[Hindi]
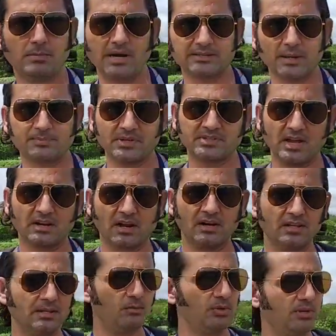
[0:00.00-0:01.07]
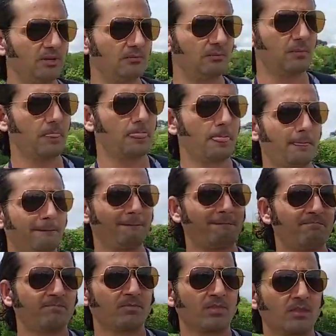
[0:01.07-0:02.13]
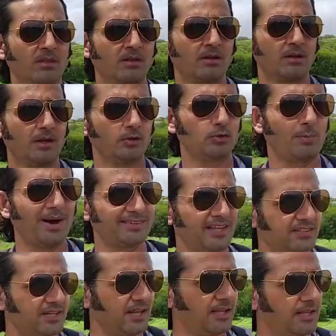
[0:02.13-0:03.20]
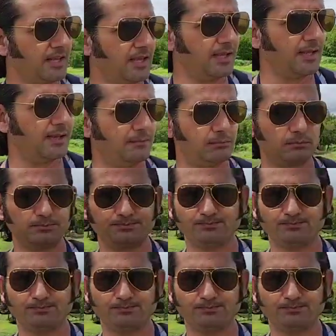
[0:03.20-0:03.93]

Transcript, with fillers: बात आपसे शेयर करनी थी मुझे तो बात ऐसी है कि